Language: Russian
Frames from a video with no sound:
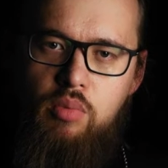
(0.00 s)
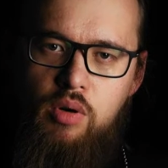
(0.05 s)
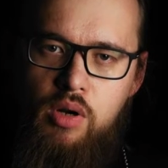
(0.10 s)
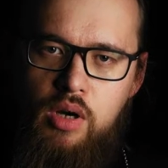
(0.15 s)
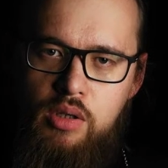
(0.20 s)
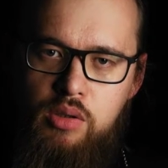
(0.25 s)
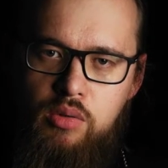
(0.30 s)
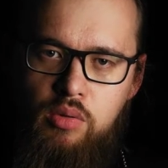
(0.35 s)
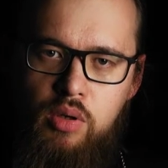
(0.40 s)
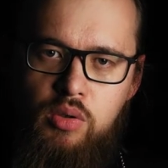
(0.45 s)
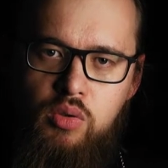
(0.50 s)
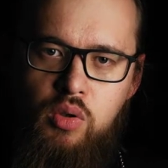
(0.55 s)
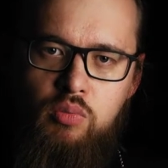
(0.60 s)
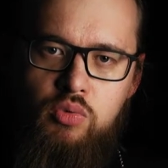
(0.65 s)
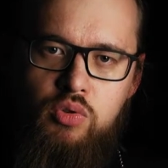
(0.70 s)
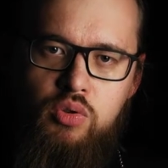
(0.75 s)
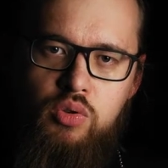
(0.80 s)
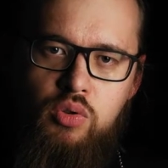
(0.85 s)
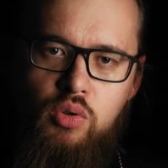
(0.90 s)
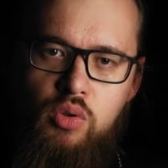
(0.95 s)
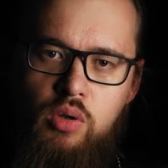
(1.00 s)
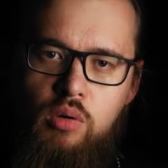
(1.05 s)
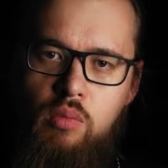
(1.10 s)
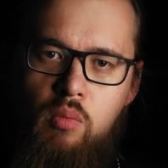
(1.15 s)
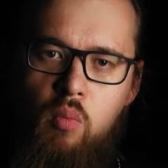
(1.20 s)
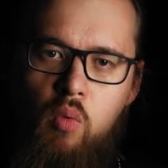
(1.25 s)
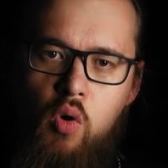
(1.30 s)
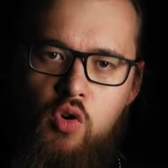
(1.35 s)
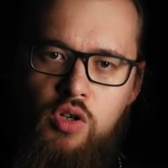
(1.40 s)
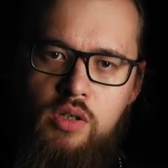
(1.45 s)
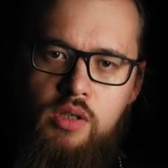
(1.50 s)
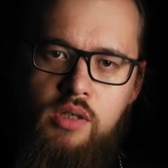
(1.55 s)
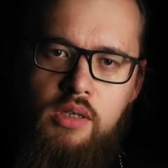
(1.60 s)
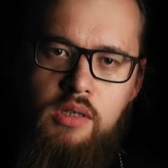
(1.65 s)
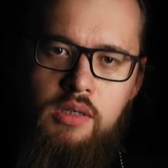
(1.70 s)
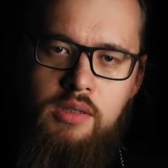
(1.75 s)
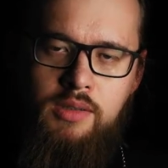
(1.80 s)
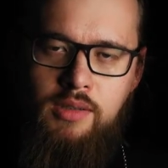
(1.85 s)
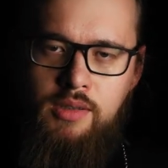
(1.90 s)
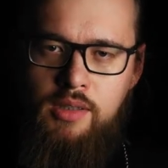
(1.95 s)
брату о том, что может ли
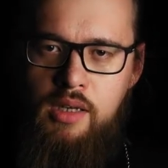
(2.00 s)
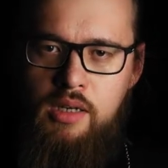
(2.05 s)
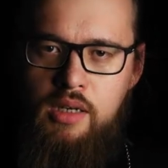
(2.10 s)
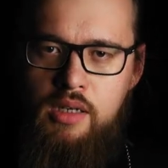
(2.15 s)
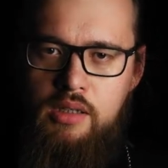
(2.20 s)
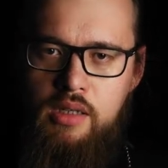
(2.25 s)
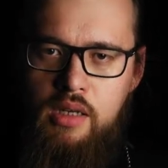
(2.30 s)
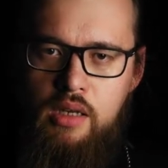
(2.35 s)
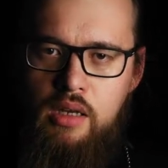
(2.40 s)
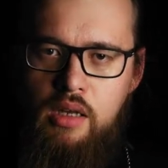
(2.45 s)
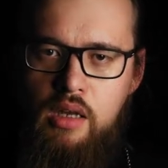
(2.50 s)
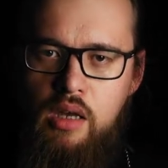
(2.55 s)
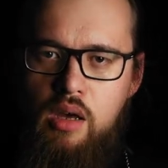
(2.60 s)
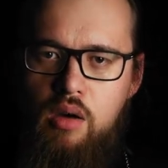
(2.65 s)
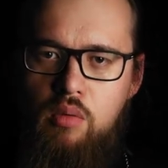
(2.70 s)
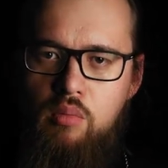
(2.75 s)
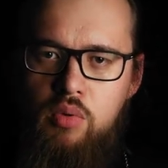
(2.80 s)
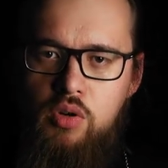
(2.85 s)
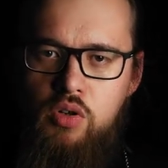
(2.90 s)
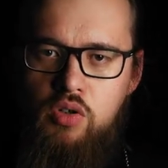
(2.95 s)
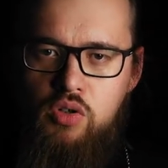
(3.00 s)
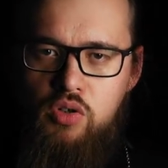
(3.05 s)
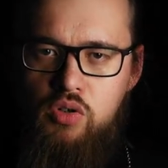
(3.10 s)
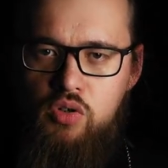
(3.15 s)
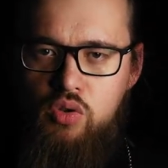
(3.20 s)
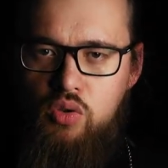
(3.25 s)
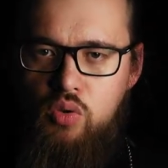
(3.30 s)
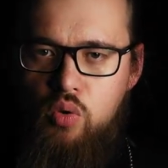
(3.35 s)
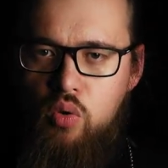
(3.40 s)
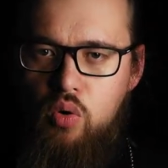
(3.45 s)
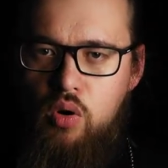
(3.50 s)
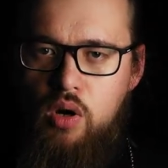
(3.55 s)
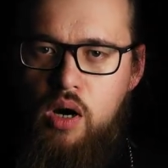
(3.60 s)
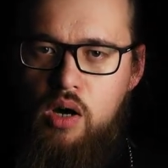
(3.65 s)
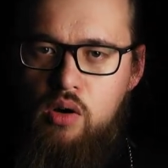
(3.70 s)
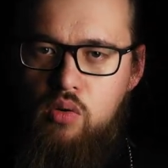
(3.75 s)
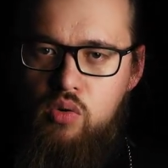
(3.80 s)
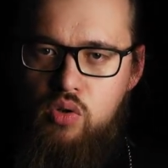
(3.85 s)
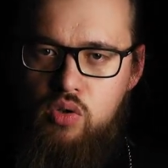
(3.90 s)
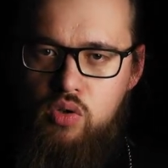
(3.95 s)
из Назарета быть что
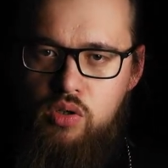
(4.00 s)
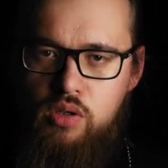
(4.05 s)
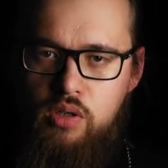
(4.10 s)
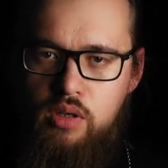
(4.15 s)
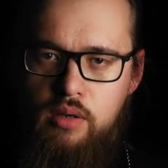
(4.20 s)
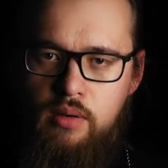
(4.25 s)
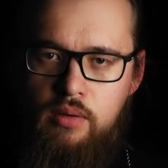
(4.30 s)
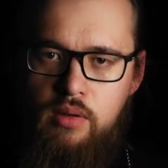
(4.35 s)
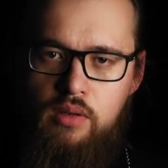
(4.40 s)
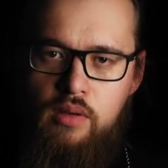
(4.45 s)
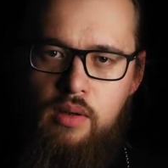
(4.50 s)
хорошее.